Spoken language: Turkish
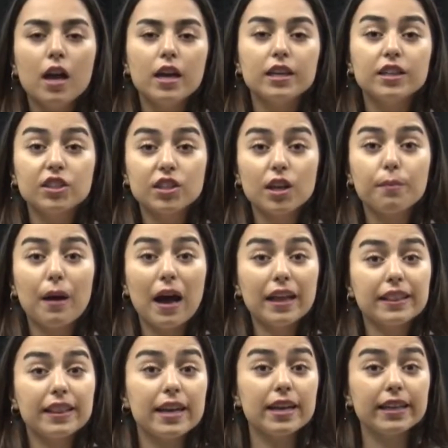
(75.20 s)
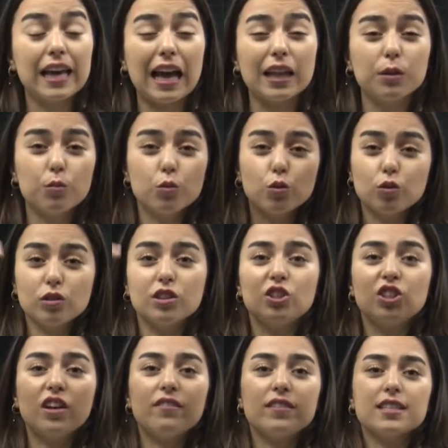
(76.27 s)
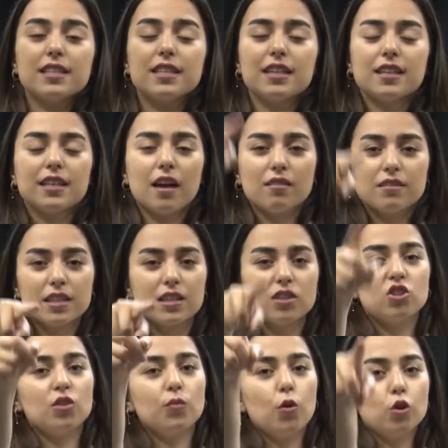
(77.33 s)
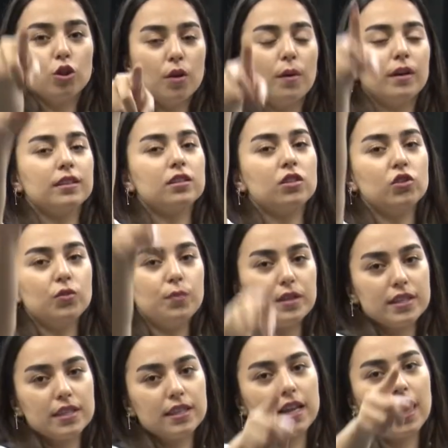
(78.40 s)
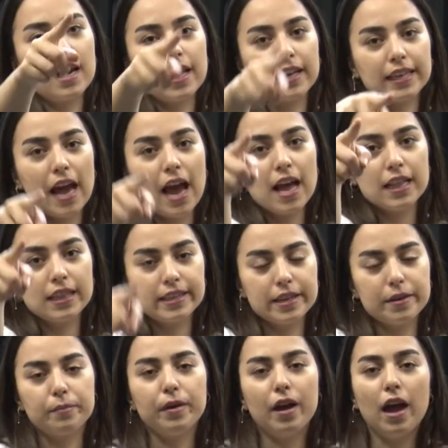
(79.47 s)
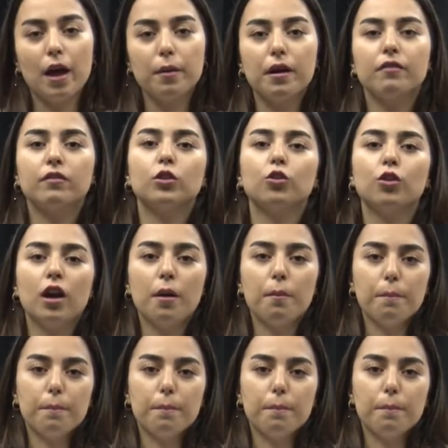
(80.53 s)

İşte ben de kendim uygulayacağım ve size de tavsiye edeceğim ödem attırıcı besinlerle geldim. Hemen videoya